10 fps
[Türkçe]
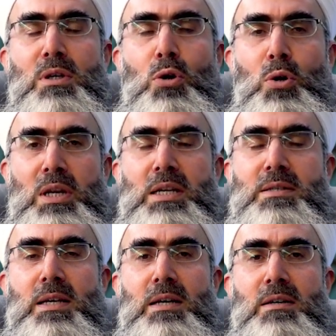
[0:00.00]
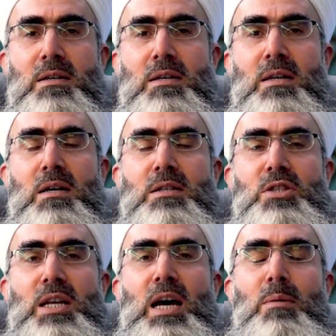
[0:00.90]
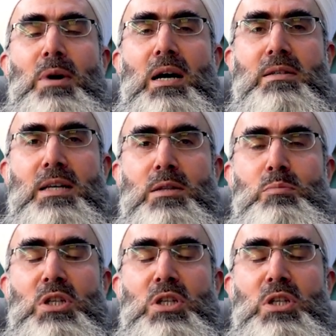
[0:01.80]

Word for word: Öyleyse Cenab-ı Hak'tan